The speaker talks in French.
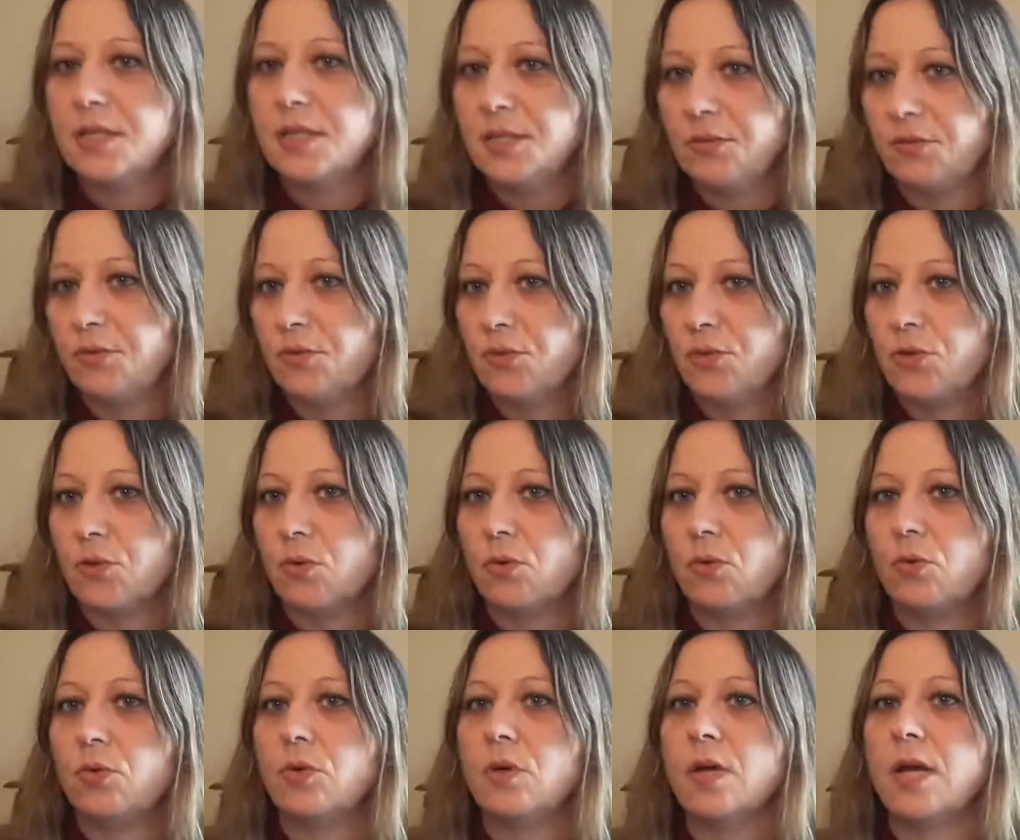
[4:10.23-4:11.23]

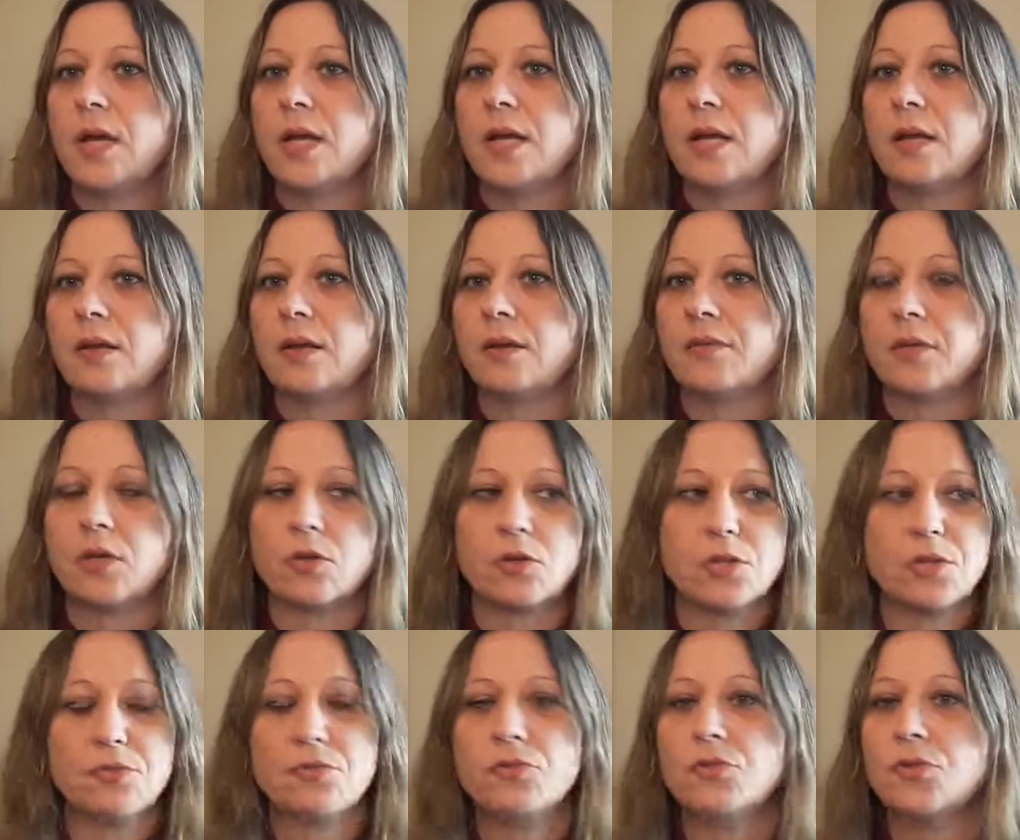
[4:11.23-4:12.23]
diffusion, avec un
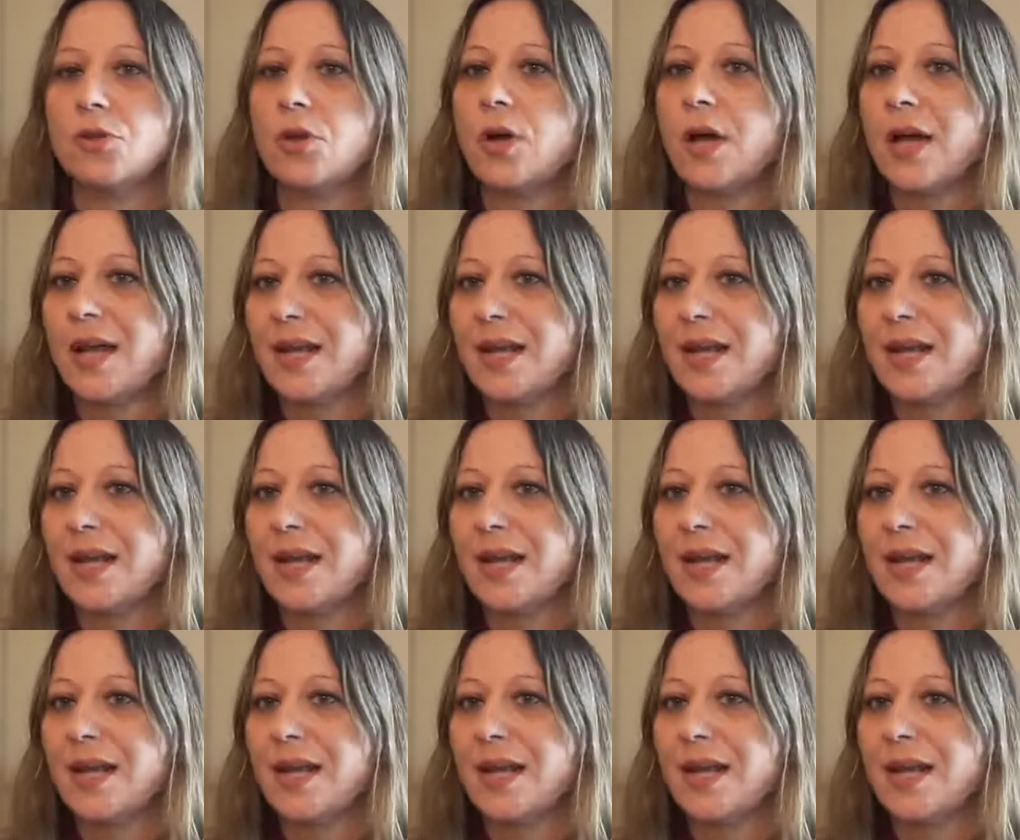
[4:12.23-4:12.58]
diffuseur,